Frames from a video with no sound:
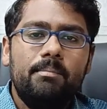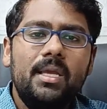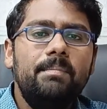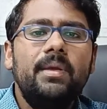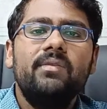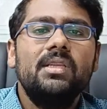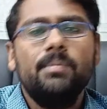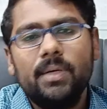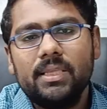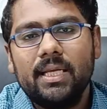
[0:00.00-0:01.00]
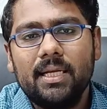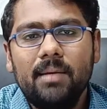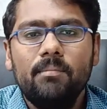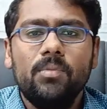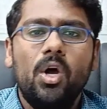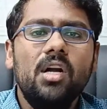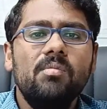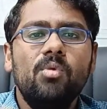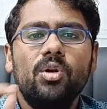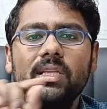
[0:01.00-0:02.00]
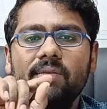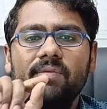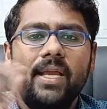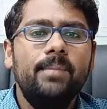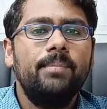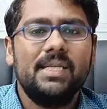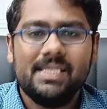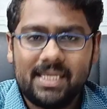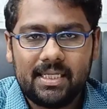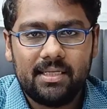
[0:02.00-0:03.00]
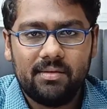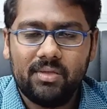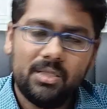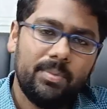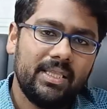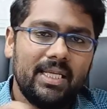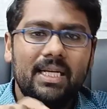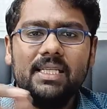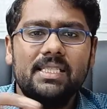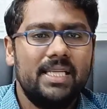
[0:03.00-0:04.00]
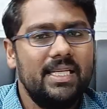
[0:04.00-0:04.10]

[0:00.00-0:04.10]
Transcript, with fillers: பிபி வந்து பார்த்திங்கன்னா நாட் மோர் தென் ஃபைவ் பர்சன்ட் வந்து பார்த்திங்கன்னா